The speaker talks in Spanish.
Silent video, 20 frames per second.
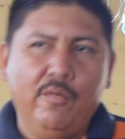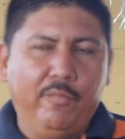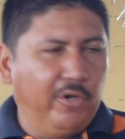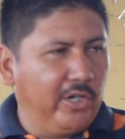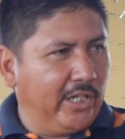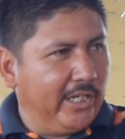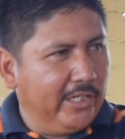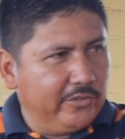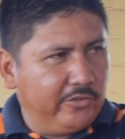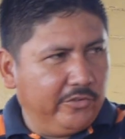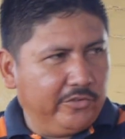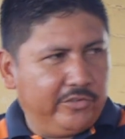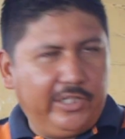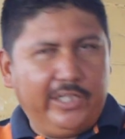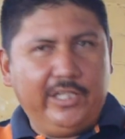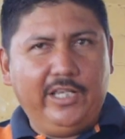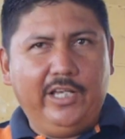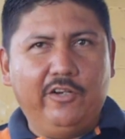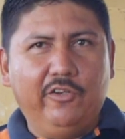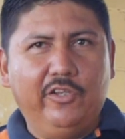porque esto
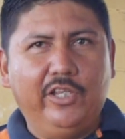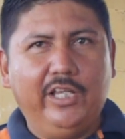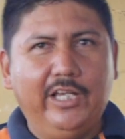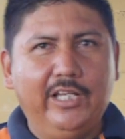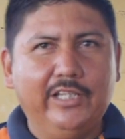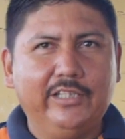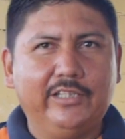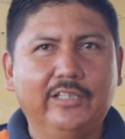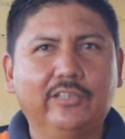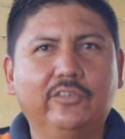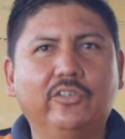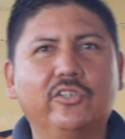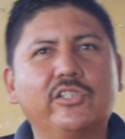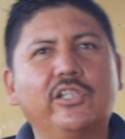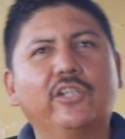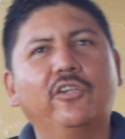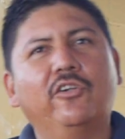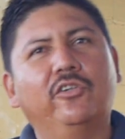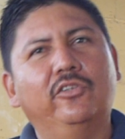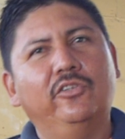está lleno de gente,
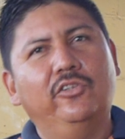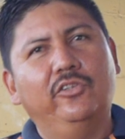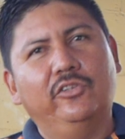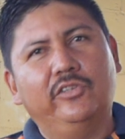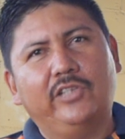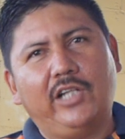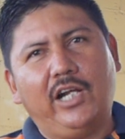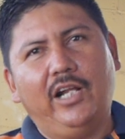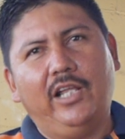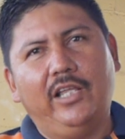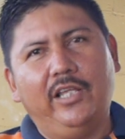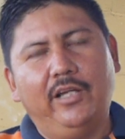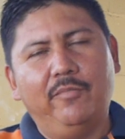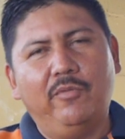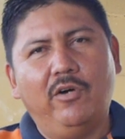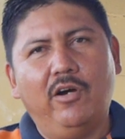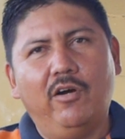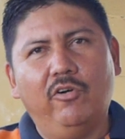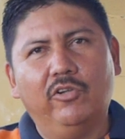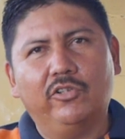entonces nos,
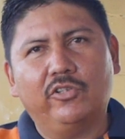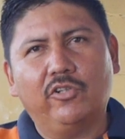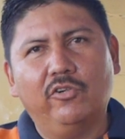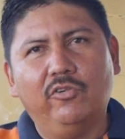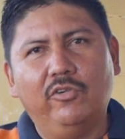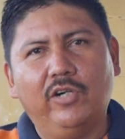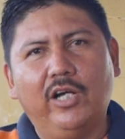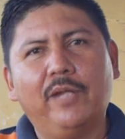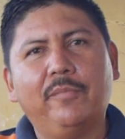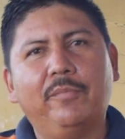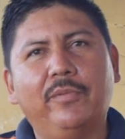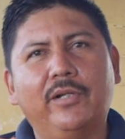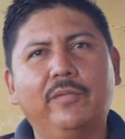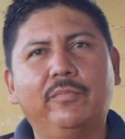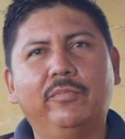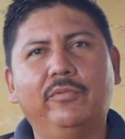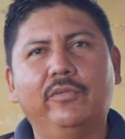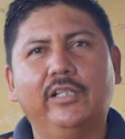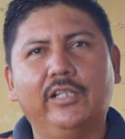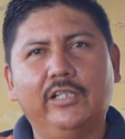trasladamos a otro lugar para
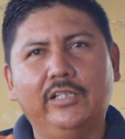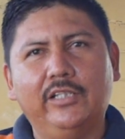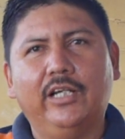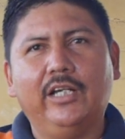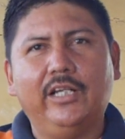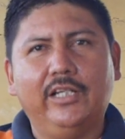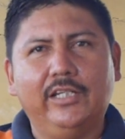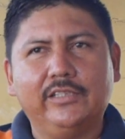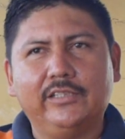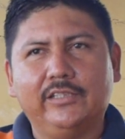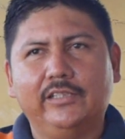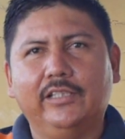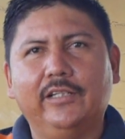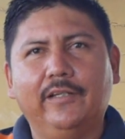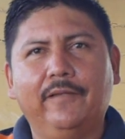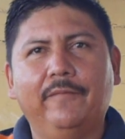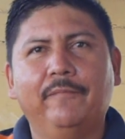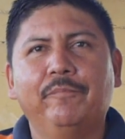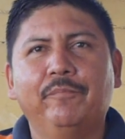poder ya este...